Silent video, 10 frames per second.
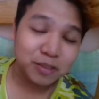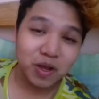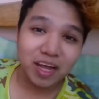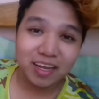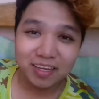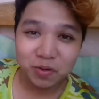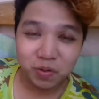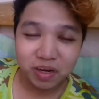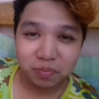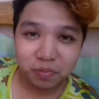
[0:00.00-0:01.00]
so kakaligo
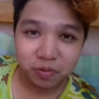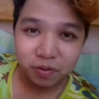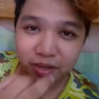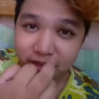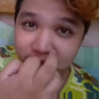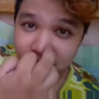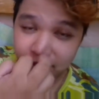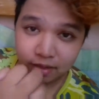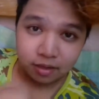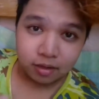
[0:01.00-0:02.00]
ko lang po and
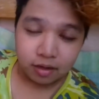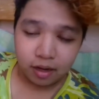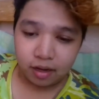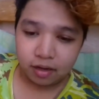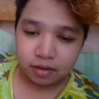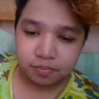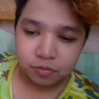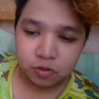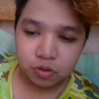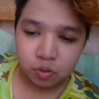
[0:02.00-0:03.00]

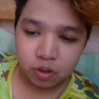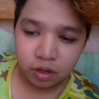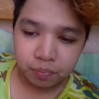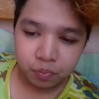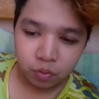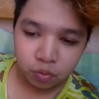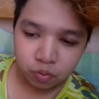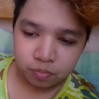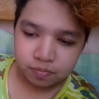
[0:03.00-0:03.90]
um, gusto ko lang pong